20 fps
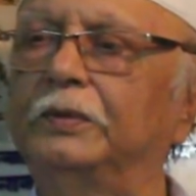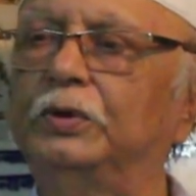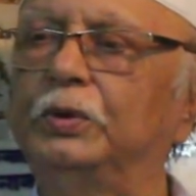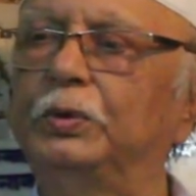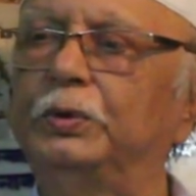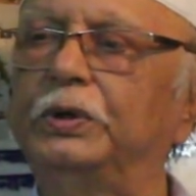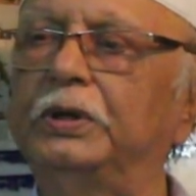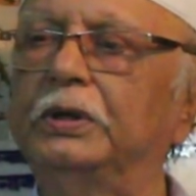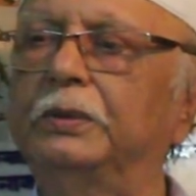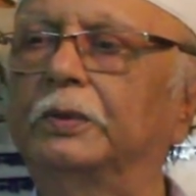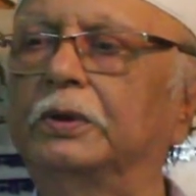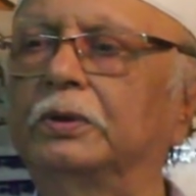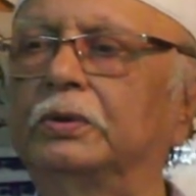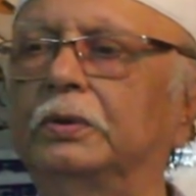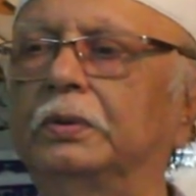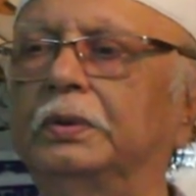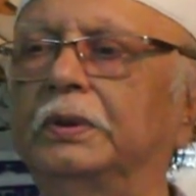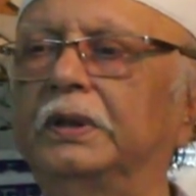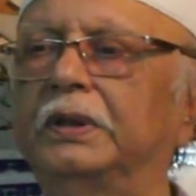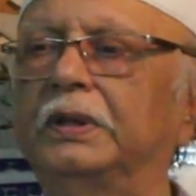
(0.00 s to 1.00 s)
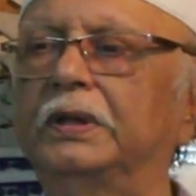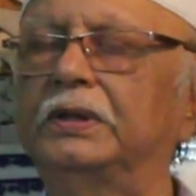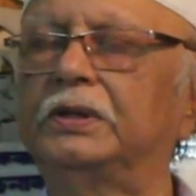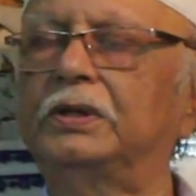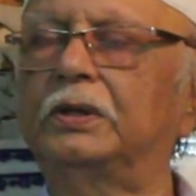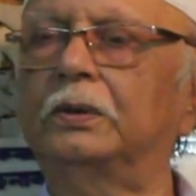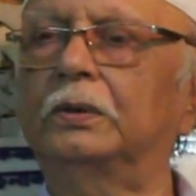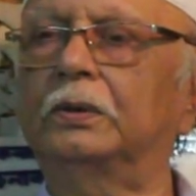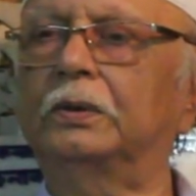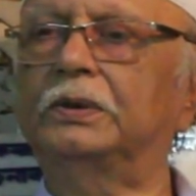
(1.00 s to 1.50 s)
জুটির মতো হয়ে
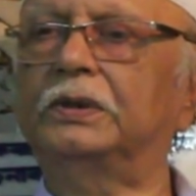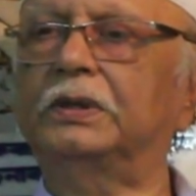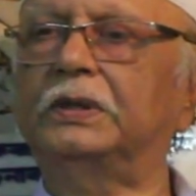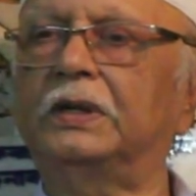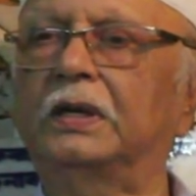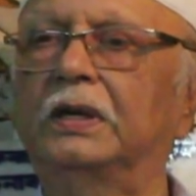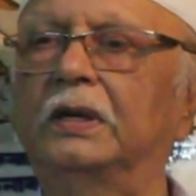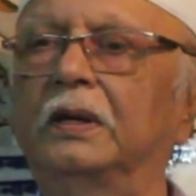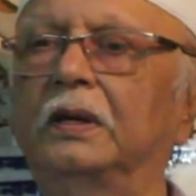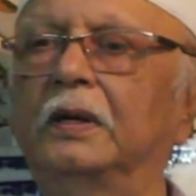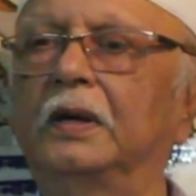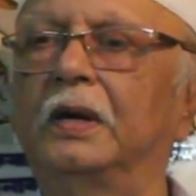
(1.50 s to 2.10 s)
গিয়েছিল যেটা